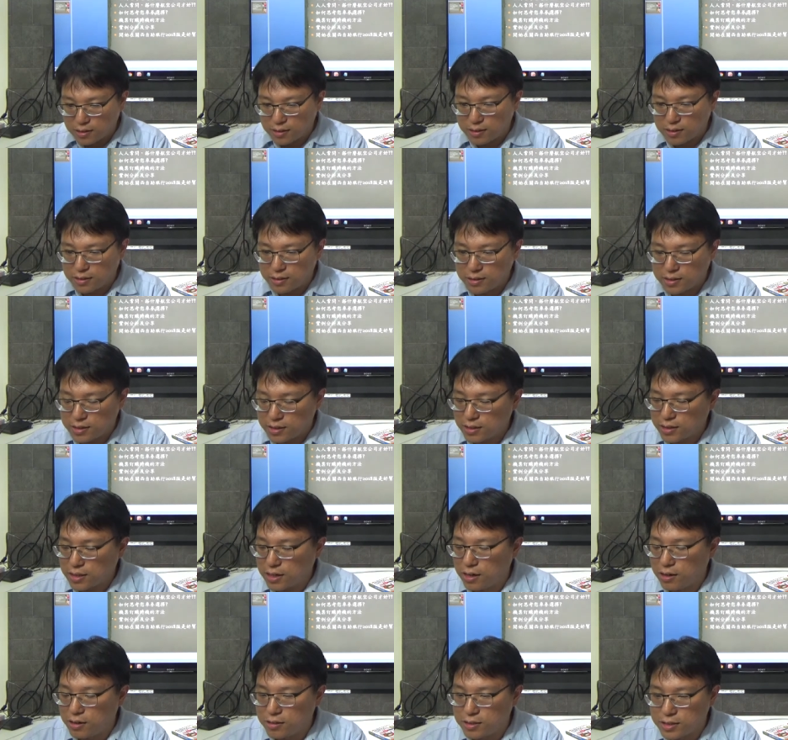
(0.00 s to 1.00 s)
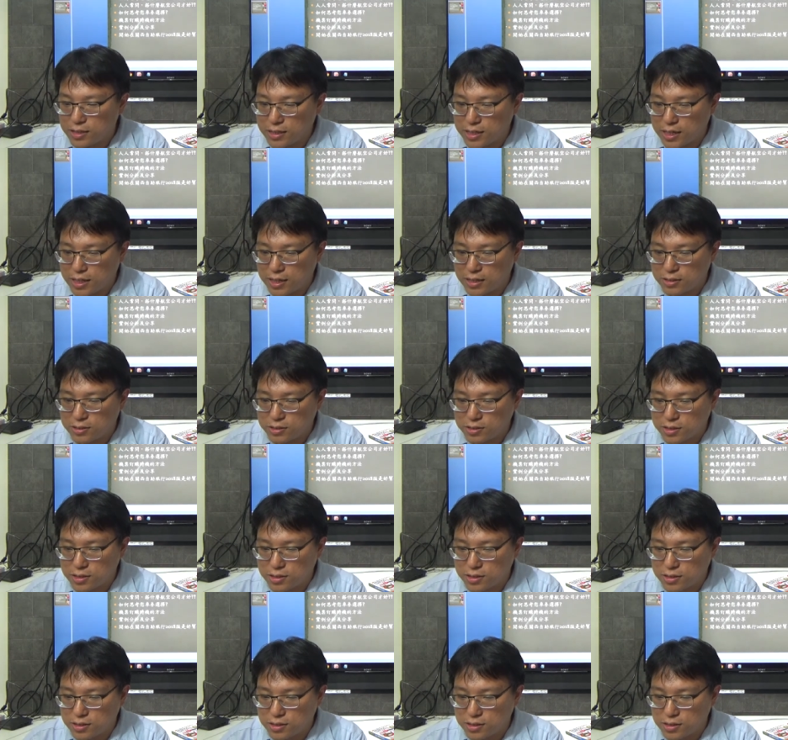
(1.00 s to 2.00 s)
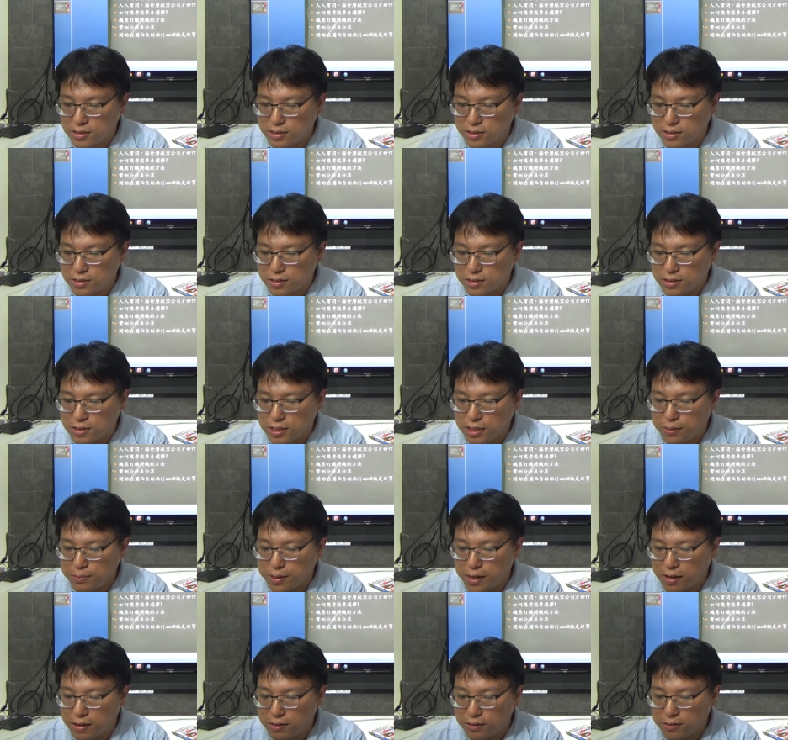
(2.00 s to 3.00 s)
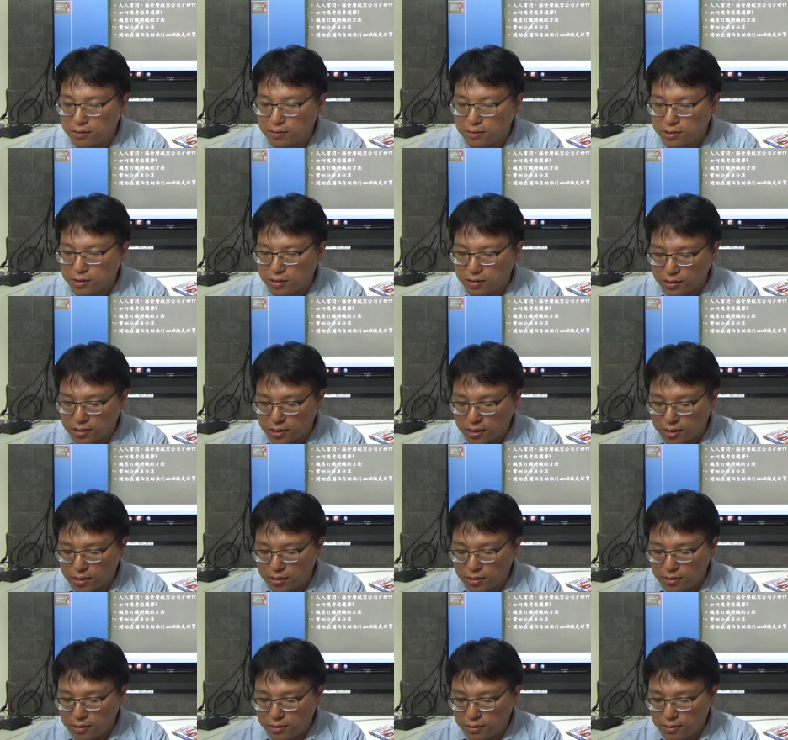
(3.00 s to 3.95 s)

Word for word: 呃，思考一下，就是机票选择，